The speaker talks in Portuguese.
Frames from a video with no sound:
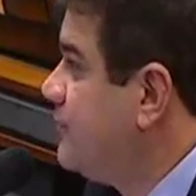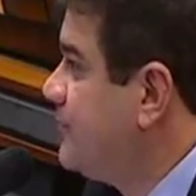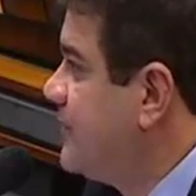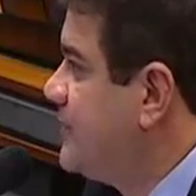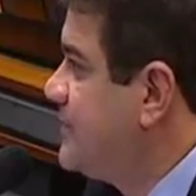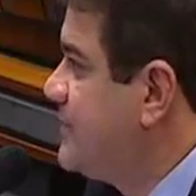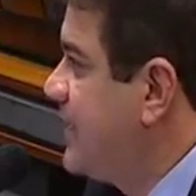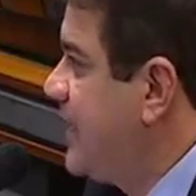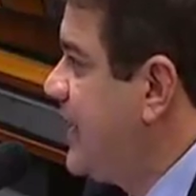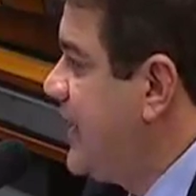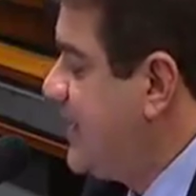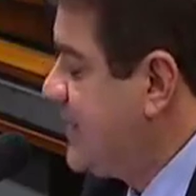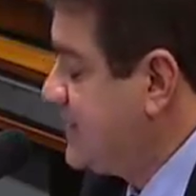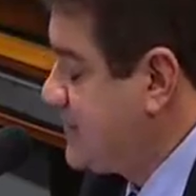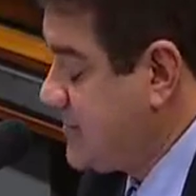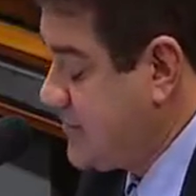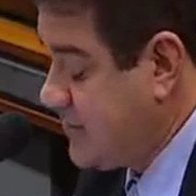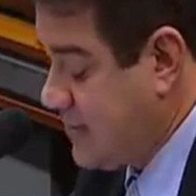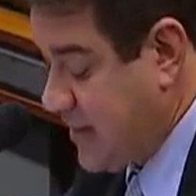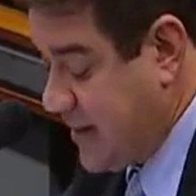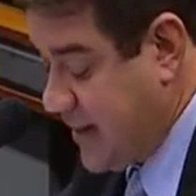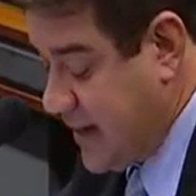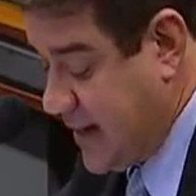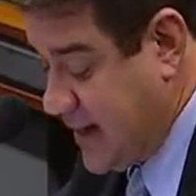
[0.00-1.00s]
dúvidas em
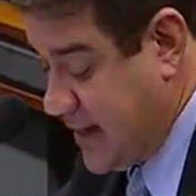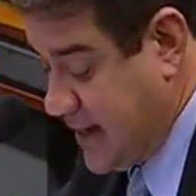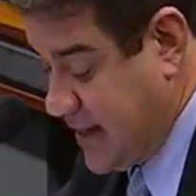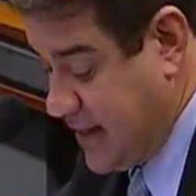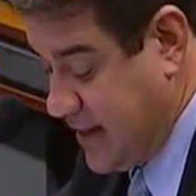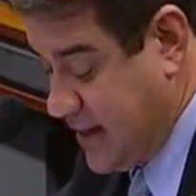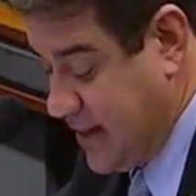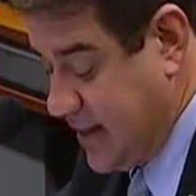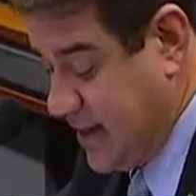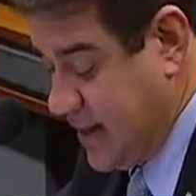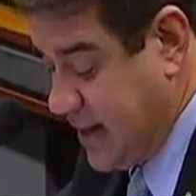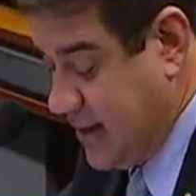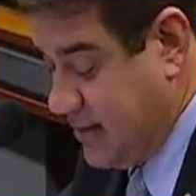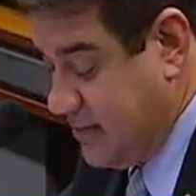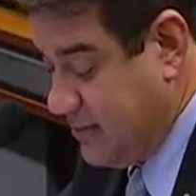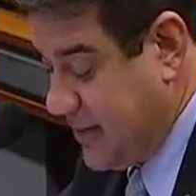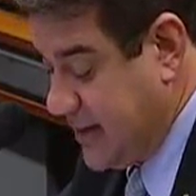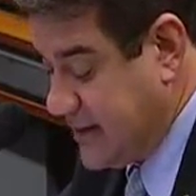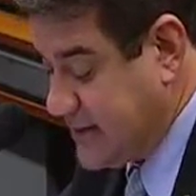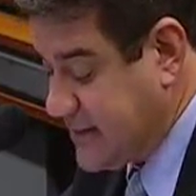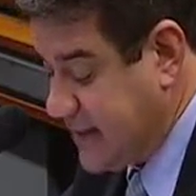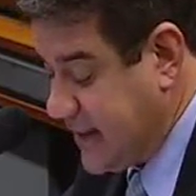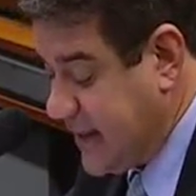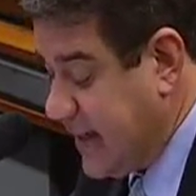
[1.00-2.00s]
relação a ela,
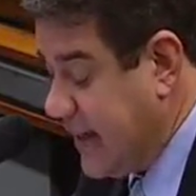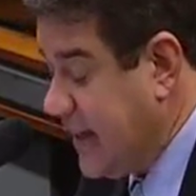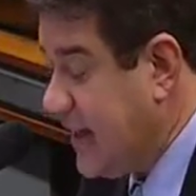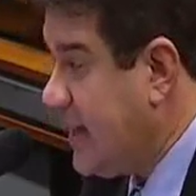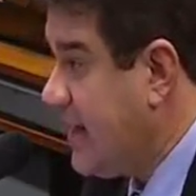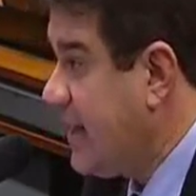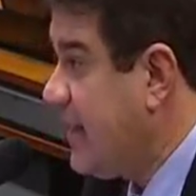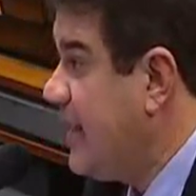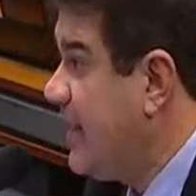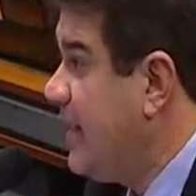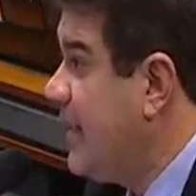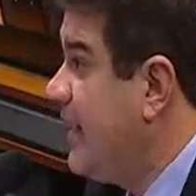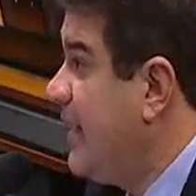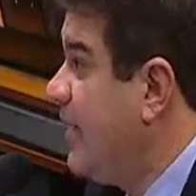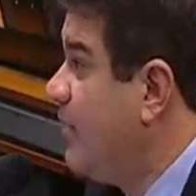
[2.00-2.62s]
mas ela